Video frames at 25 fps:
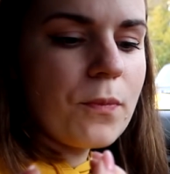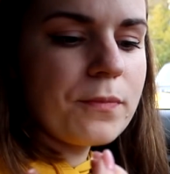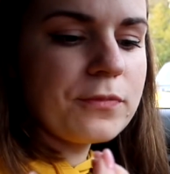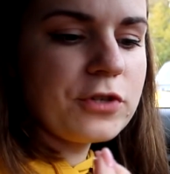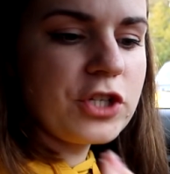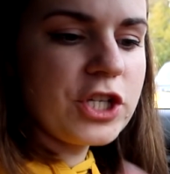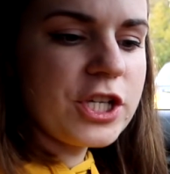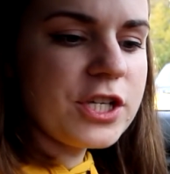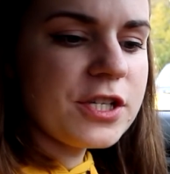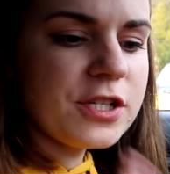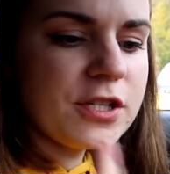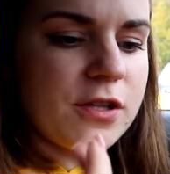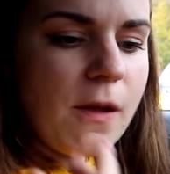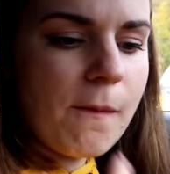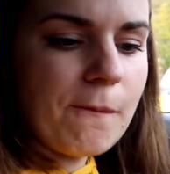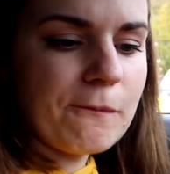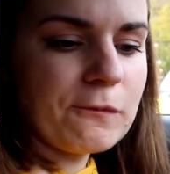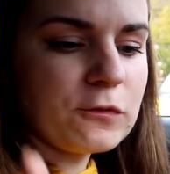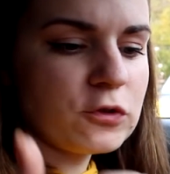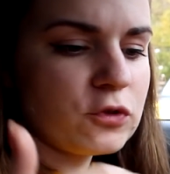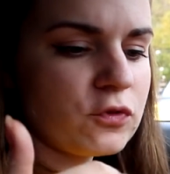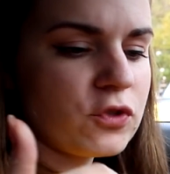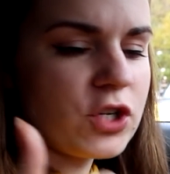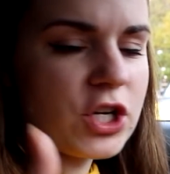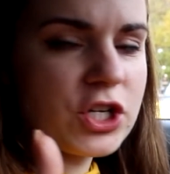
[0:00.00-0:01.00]
Честно,
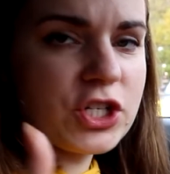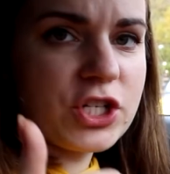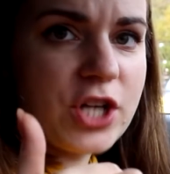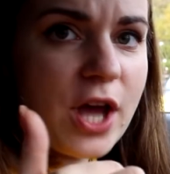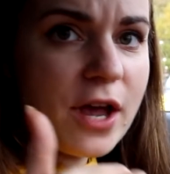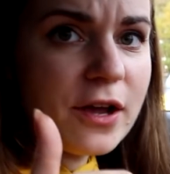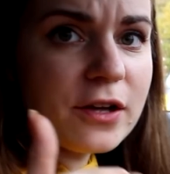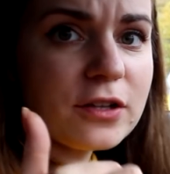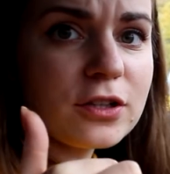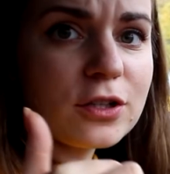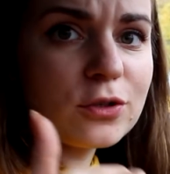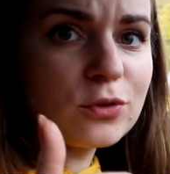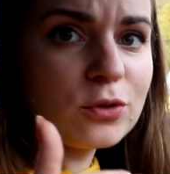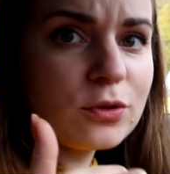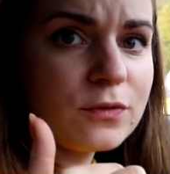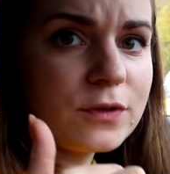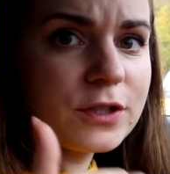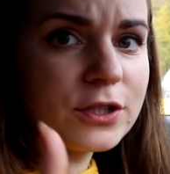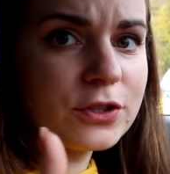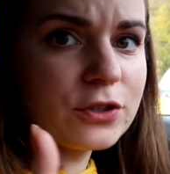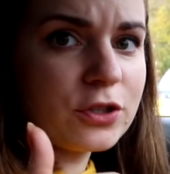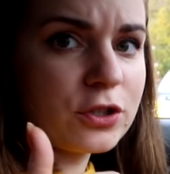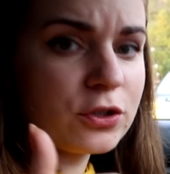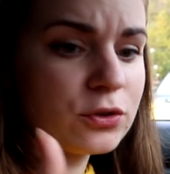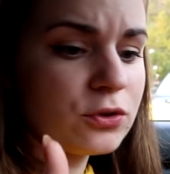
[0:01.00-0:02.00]
вот в шакшаке такой
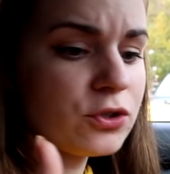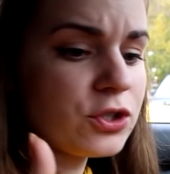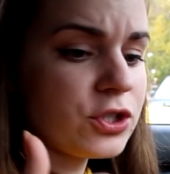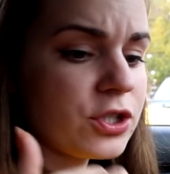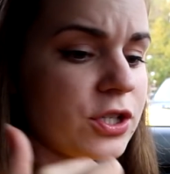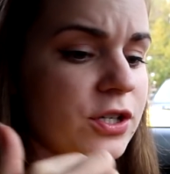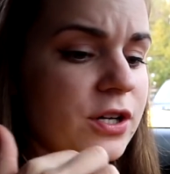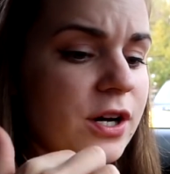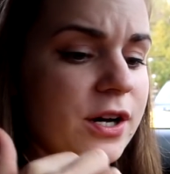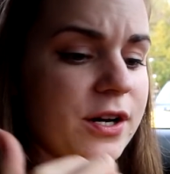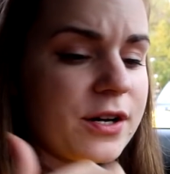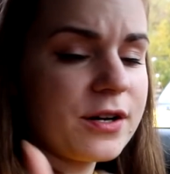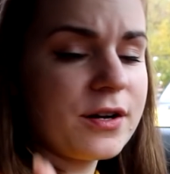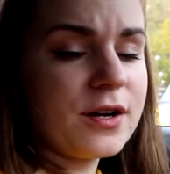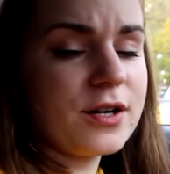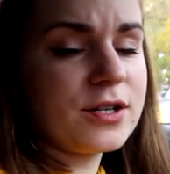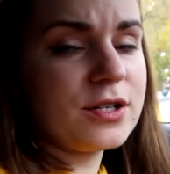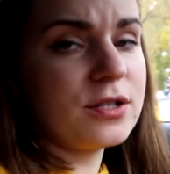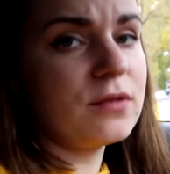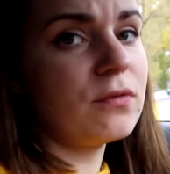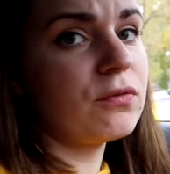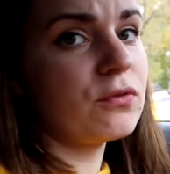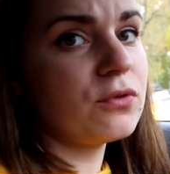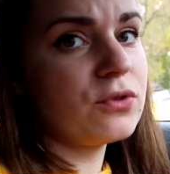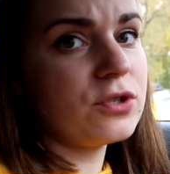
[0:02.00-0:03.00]
вариант картошки
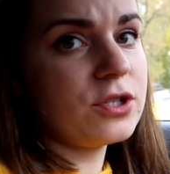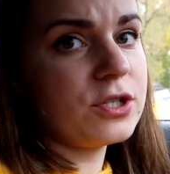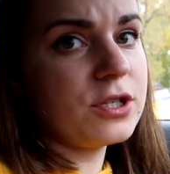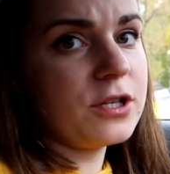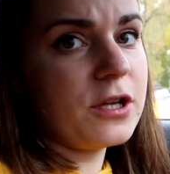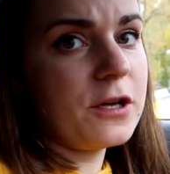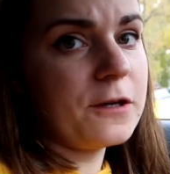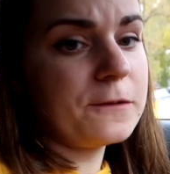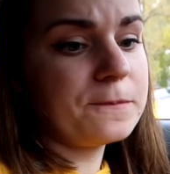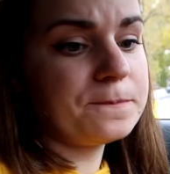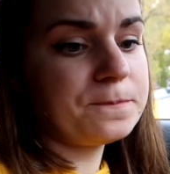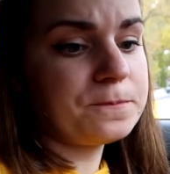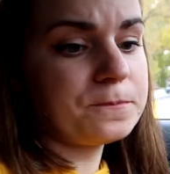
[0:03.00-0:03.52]
гораздо вкуснее.